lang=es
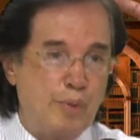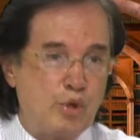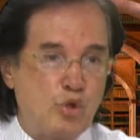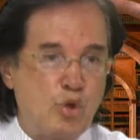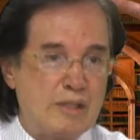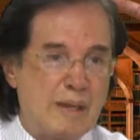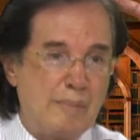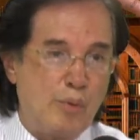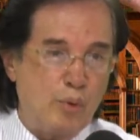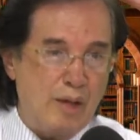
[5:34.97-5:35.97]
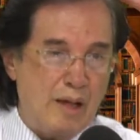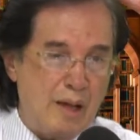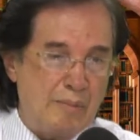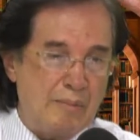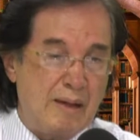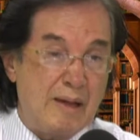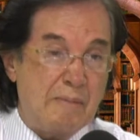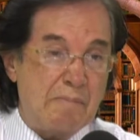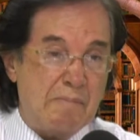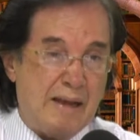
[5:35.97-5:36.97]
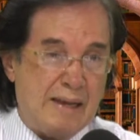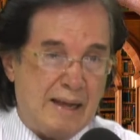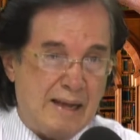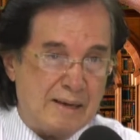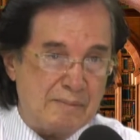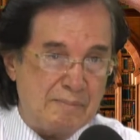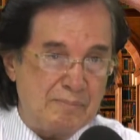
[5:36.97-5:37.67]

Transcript: personas que podía manejar